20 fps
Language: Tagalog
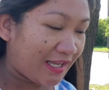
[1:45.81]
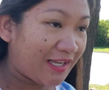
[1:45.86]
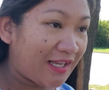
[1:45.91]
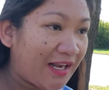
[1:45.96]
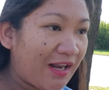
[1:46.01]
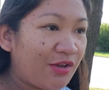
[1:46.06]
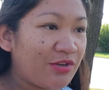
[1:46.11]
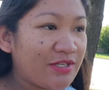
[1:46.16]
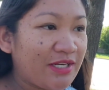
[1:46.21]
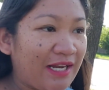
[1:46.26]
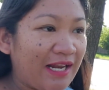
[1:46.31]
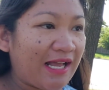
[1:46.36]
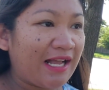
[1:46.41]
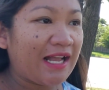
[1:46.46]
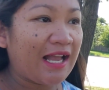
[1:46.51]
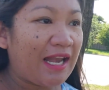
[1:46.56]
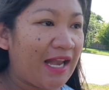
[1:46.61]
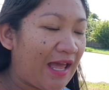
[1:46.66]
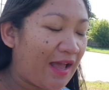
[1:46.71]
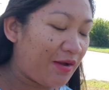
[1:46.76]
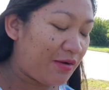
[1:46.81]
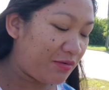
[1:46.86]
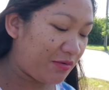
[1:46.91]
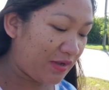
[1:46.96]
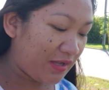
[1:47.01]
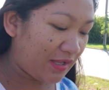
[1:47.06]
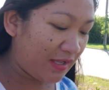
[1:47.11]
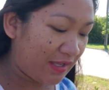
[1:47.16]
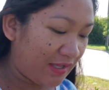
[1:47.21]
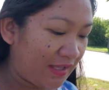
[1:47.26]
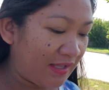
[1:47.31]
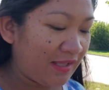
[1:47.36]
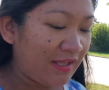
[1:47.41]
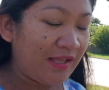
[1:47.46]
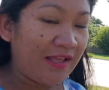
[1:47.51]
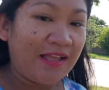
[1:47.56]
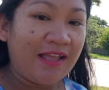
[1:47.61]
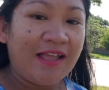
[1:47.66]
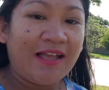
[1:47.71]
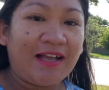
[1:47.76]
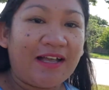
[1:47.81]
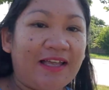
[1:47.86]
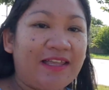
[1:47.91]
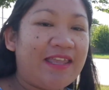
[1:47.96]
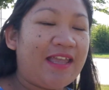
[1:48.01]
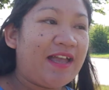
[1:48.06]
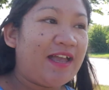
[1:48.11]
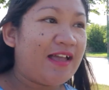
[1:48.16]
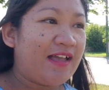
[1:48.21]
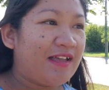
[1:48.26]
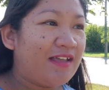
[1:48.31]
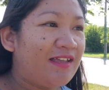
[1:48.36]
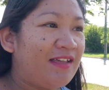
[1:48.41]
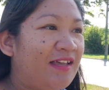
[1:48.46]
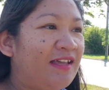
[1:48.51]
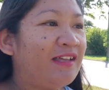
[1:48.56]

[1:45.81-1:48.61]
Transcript: Galaw siya ng galaw. Kaya,